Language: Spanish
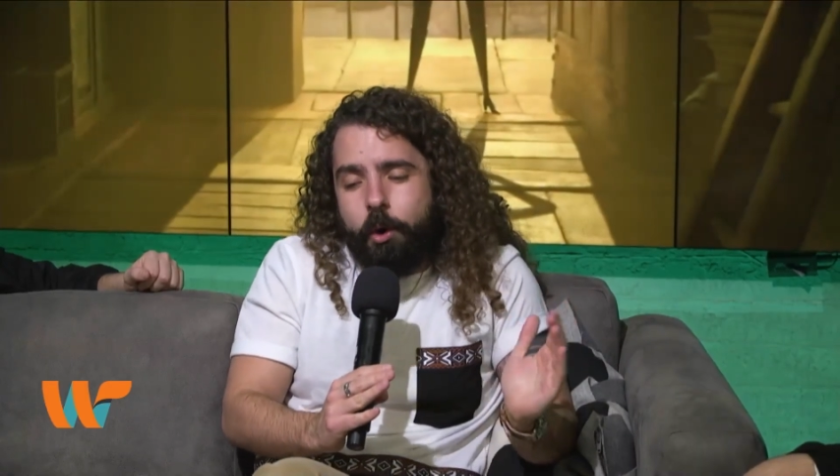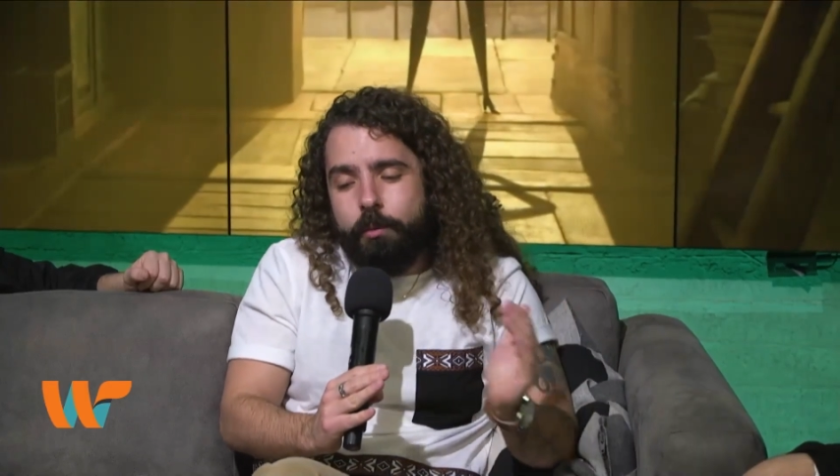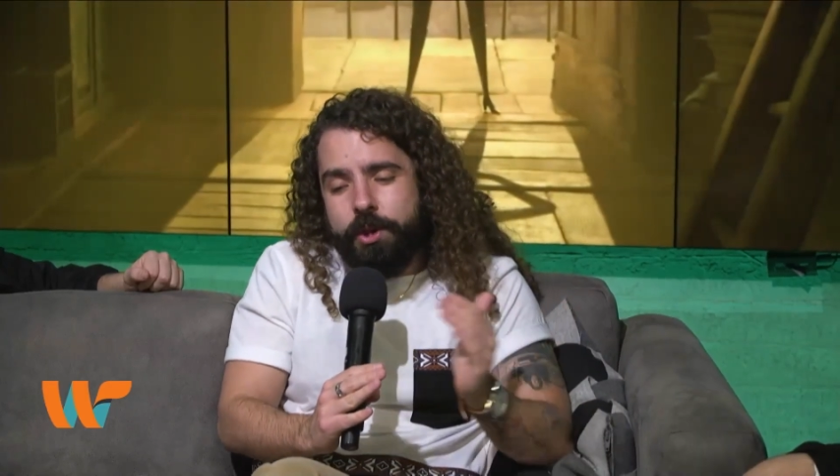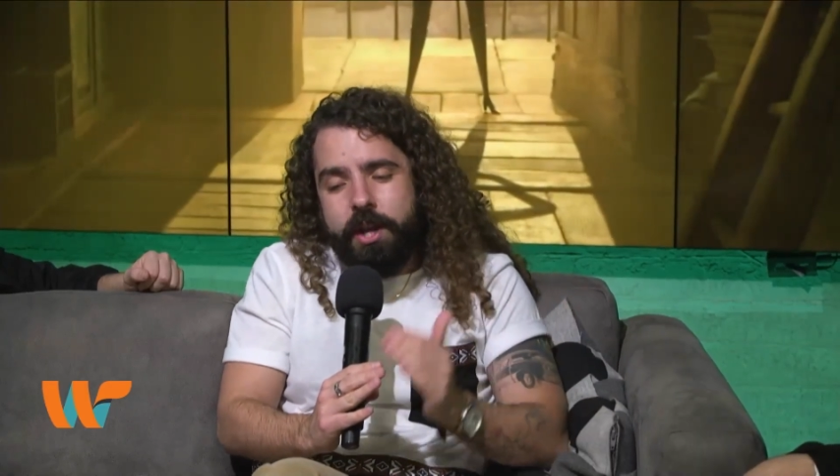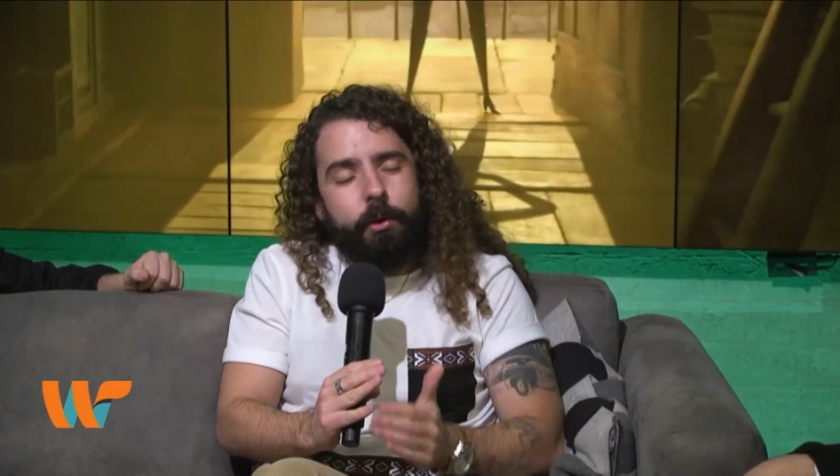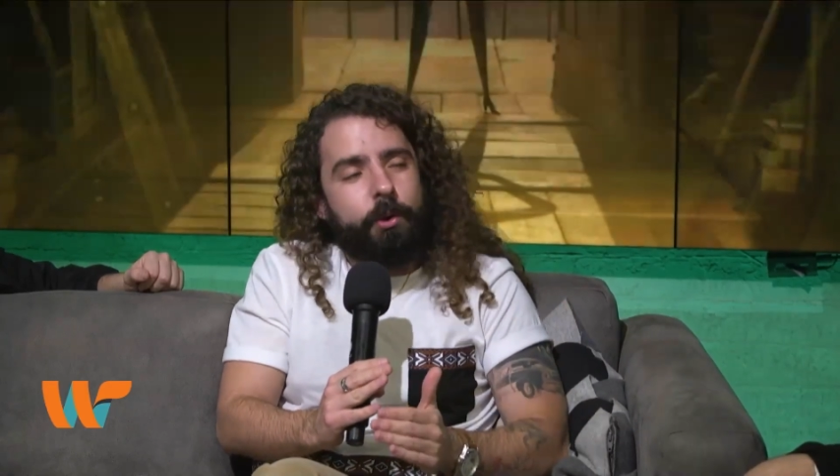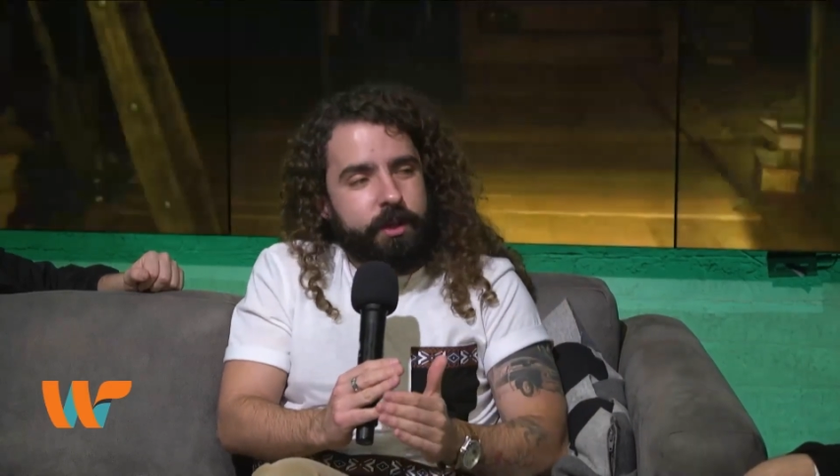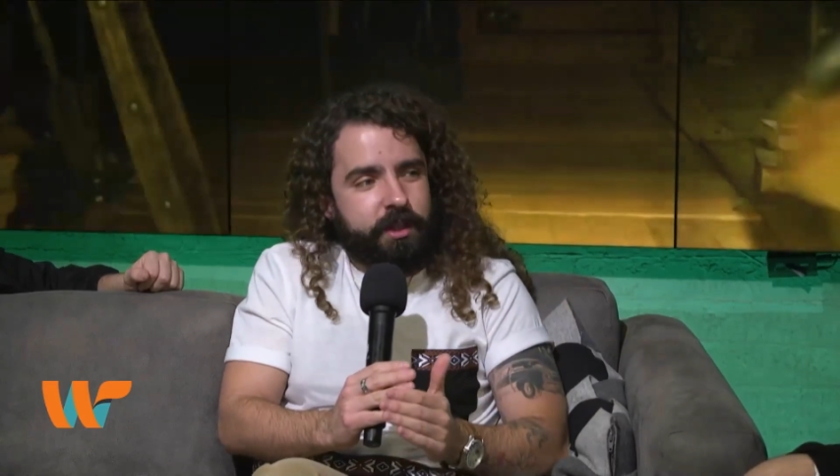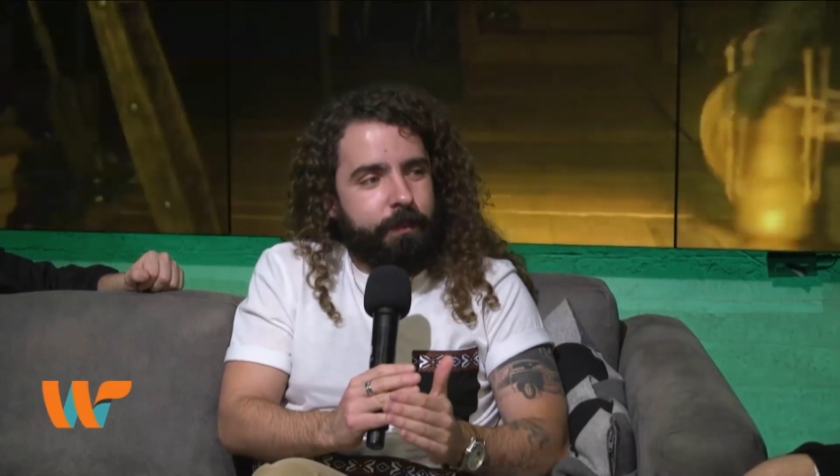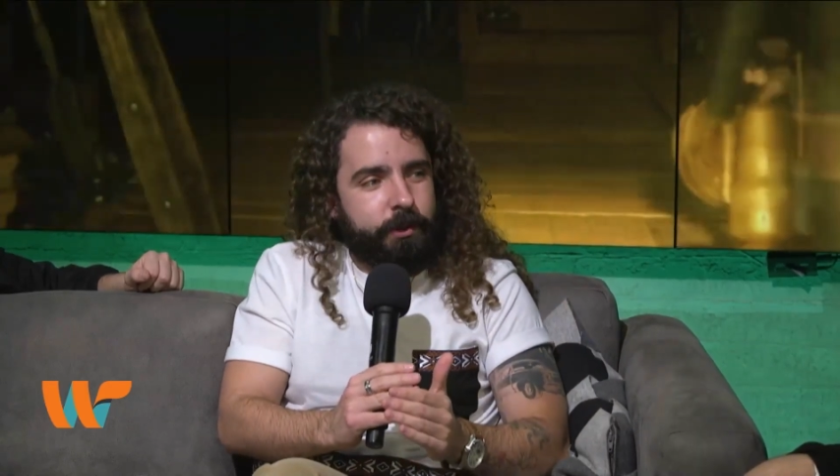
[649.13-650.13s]
cómo llego yo a
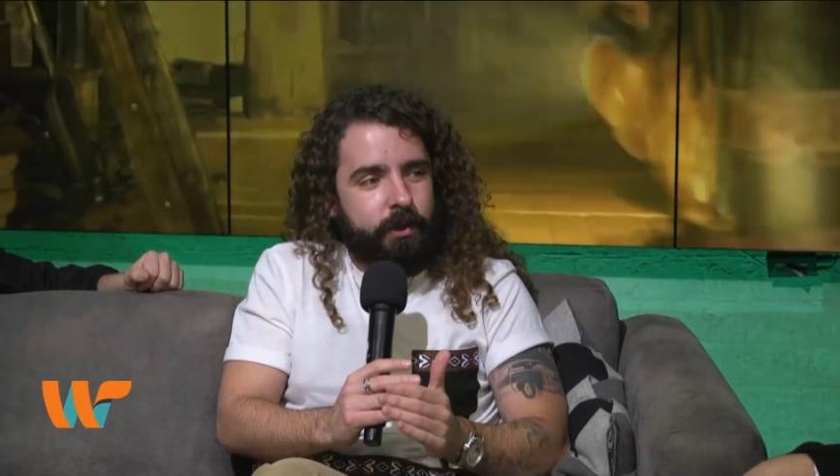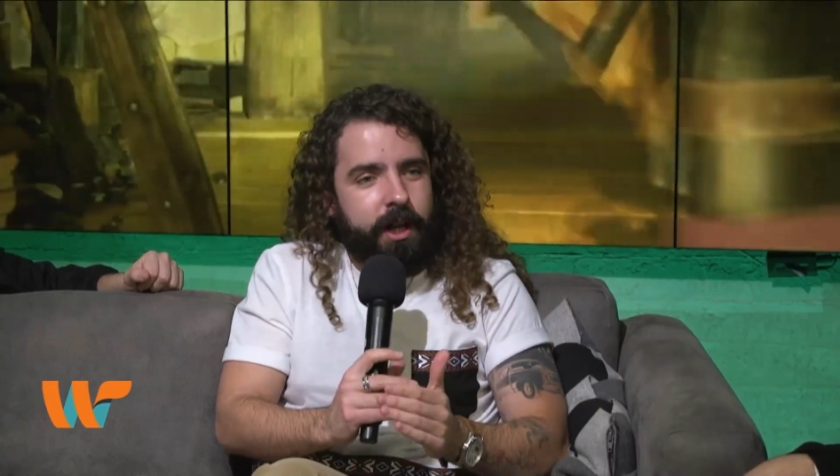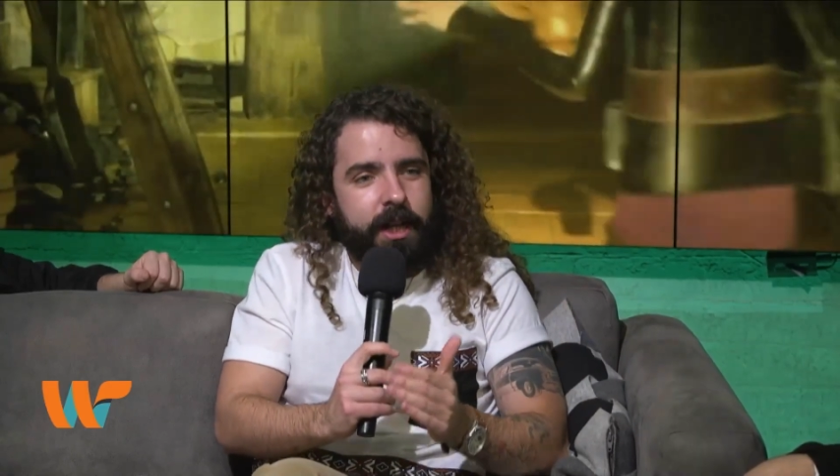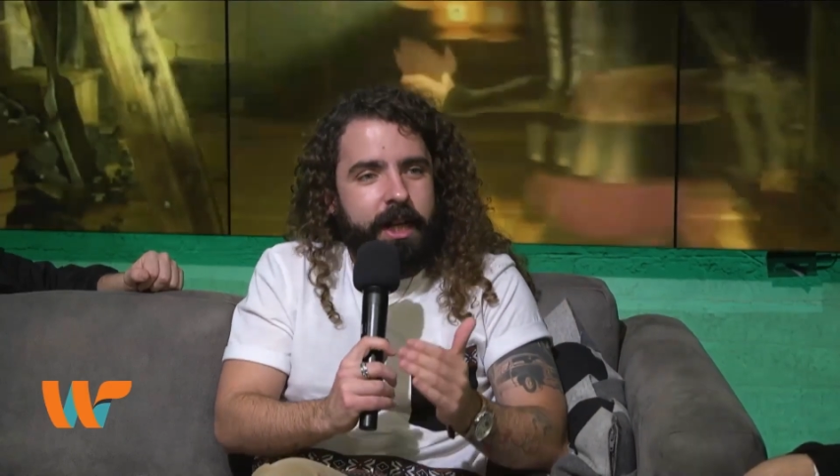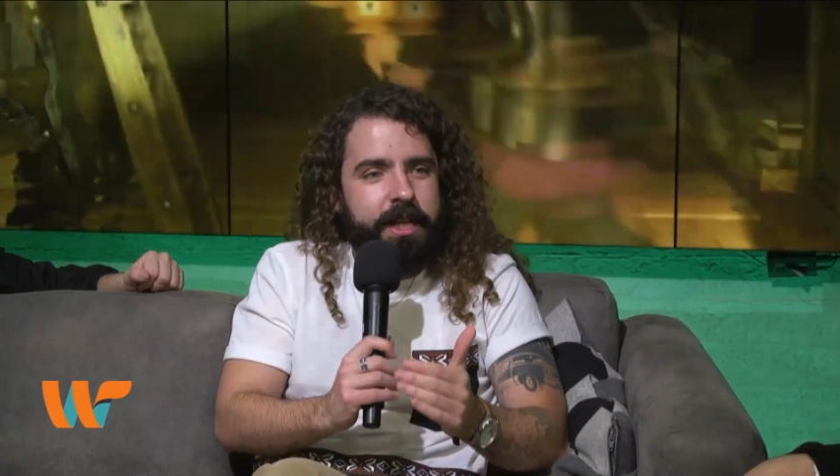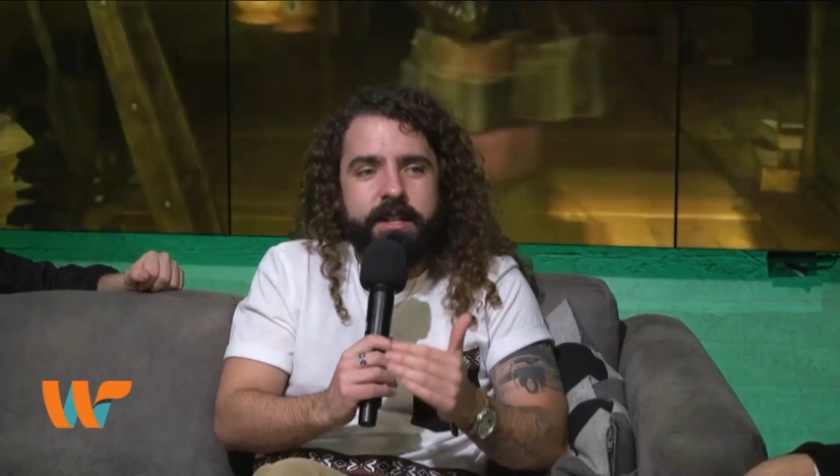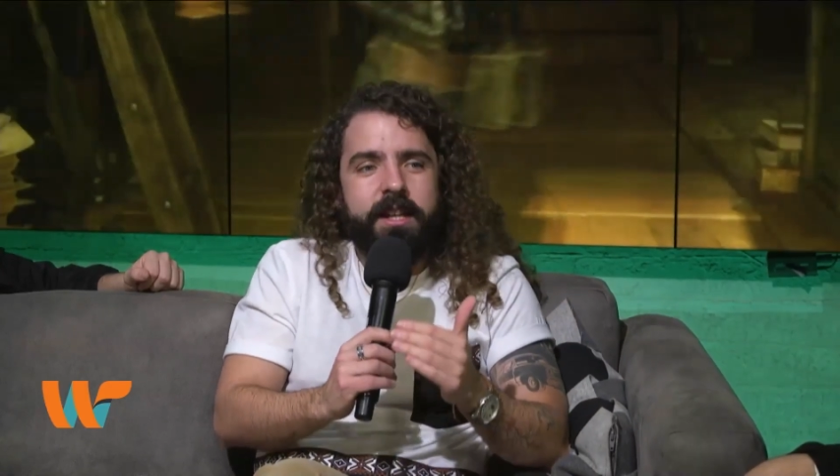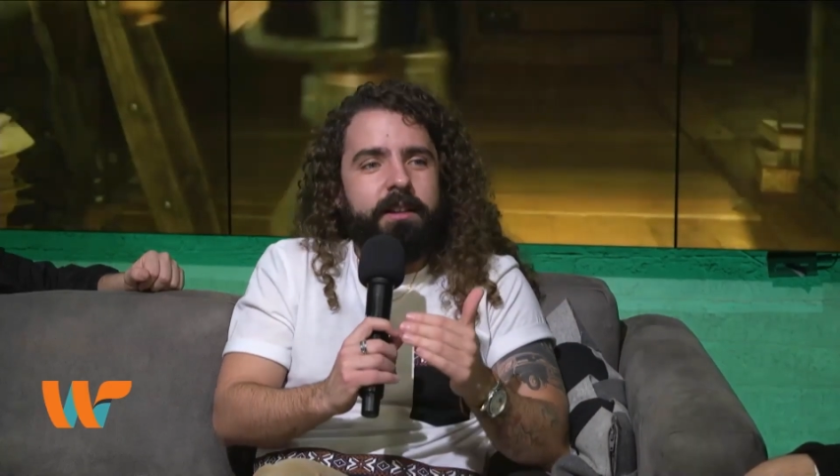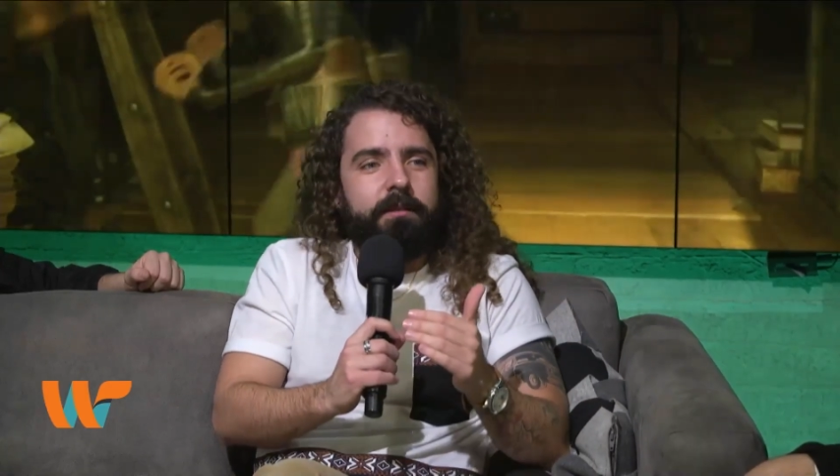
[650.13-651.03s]
este personaje, que es,